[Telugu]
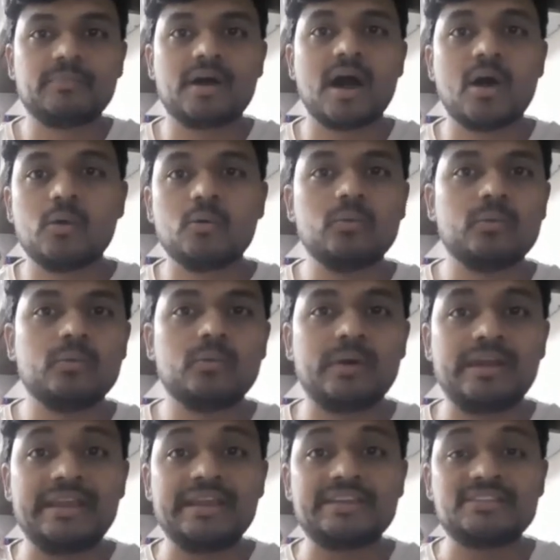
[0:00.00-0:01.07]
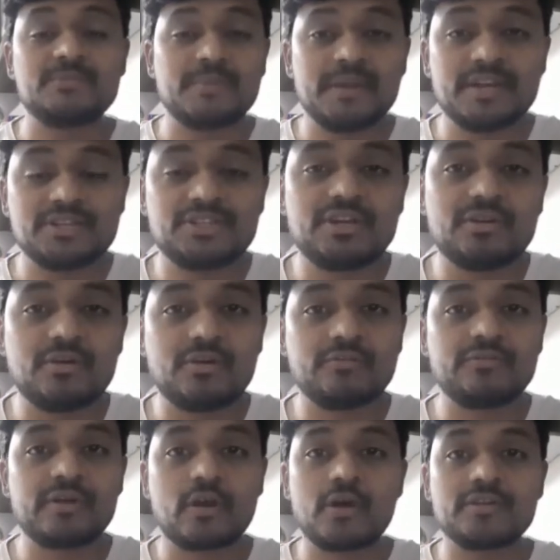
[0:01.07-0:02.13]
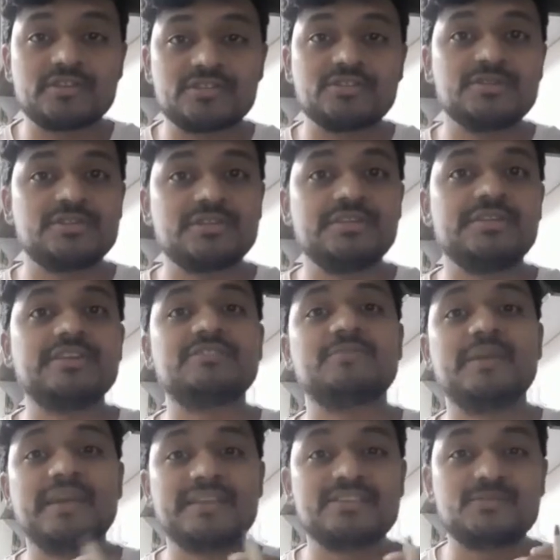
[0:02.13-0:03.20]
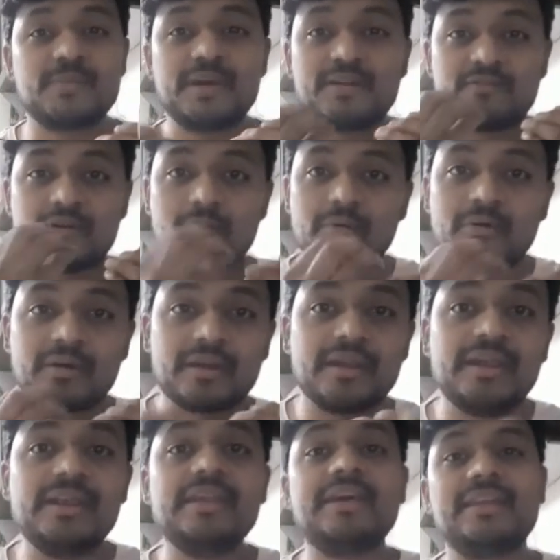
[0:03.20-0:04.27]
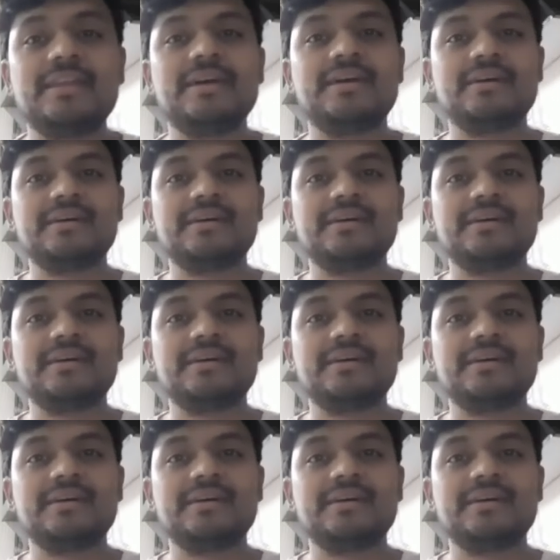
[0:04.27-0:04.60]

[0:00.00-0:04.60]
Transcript: హౌ వన్ ఇన్స్పిరేషన్ ఆఫ్ కాన్స్టిట్యూషన్ ఈజ్ బీయింగ్ ఇన్స్పైర్డ్ ఫ్రమ్ అవర్ ఇండియన్